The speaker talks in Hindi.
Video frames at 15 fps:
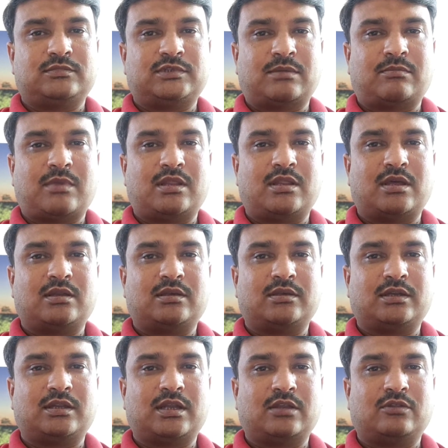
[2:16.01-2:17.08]

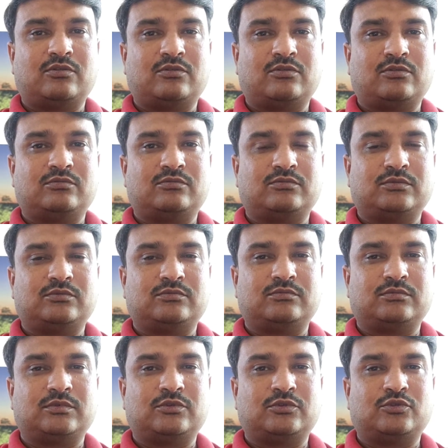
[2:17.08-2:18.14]
समाधान या तो
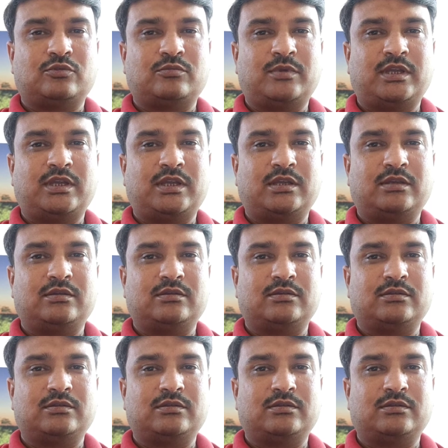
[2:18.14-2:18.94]
जो भी ये